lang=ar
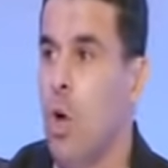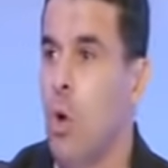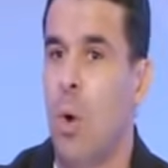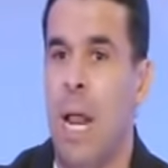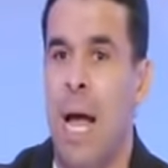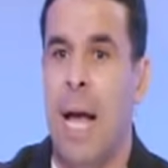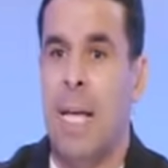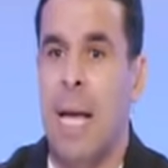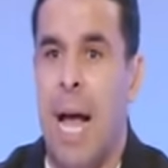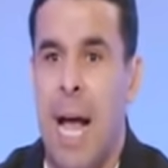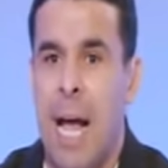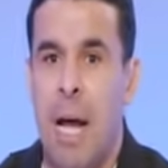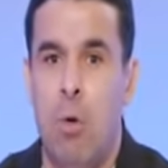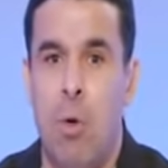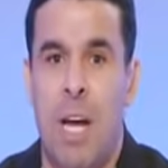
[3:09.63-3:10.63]
ولا اي
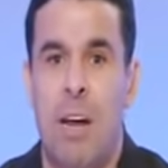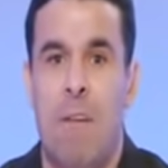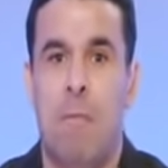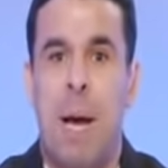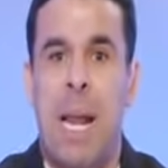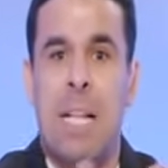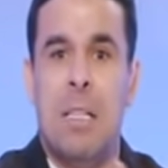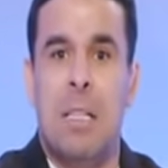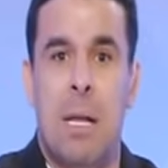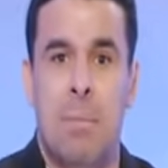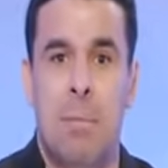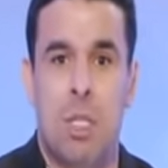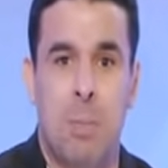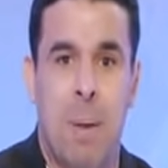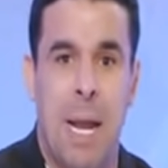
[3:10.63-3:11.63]
حاجه واحنا في بلد
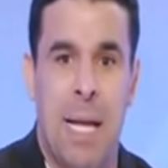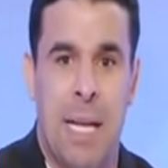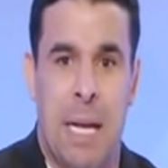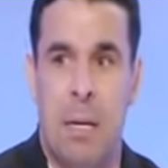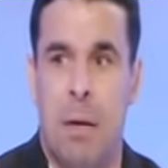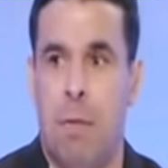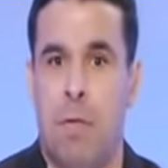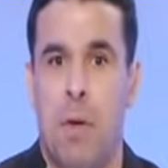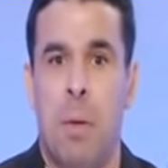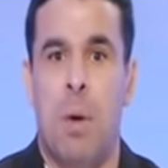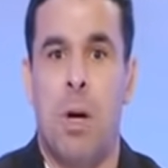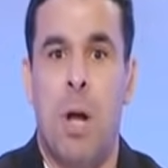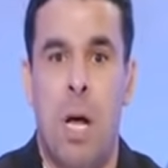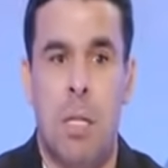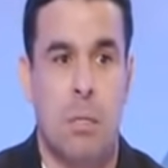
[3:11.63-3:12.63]
مش بلد يعني في
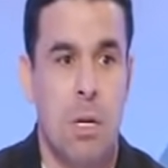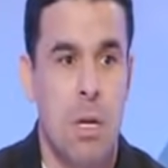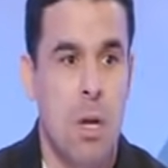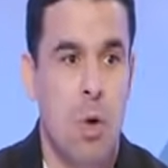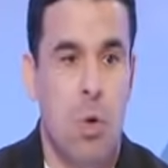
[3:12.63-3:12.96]
امارات